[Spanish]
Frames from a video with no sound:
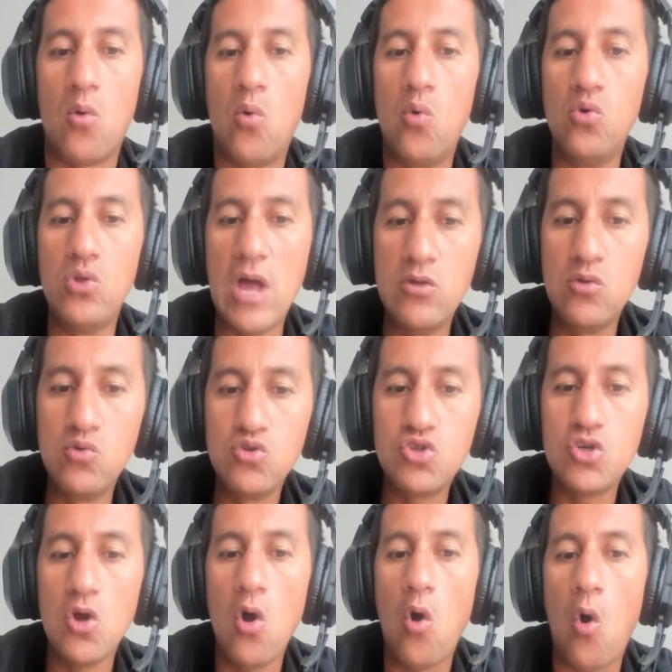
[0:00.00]
un
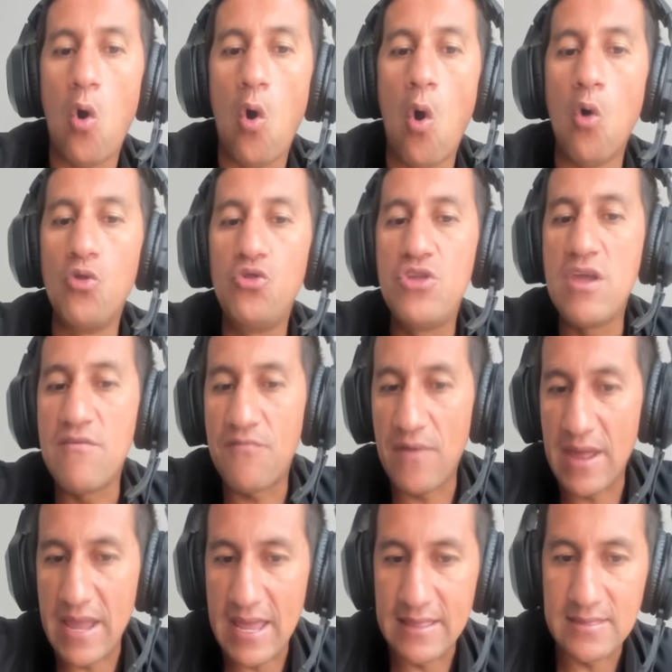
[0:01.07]
anuncio o
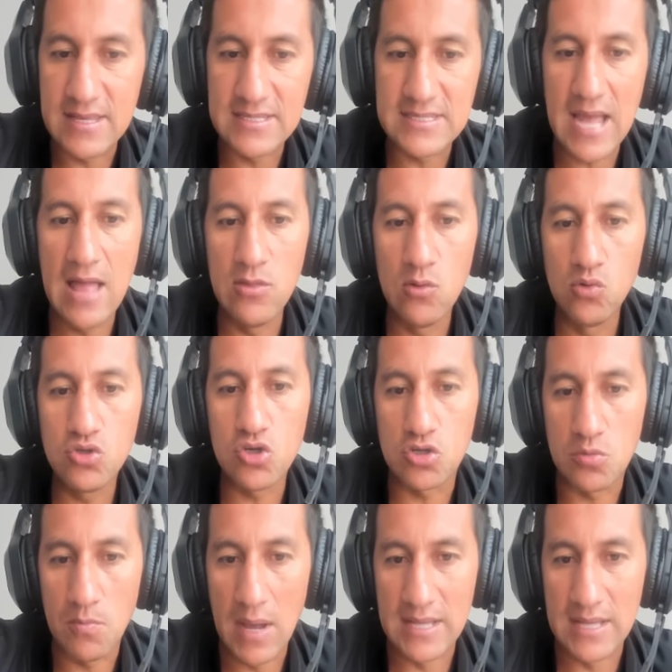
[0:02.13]
diferentes anuncios,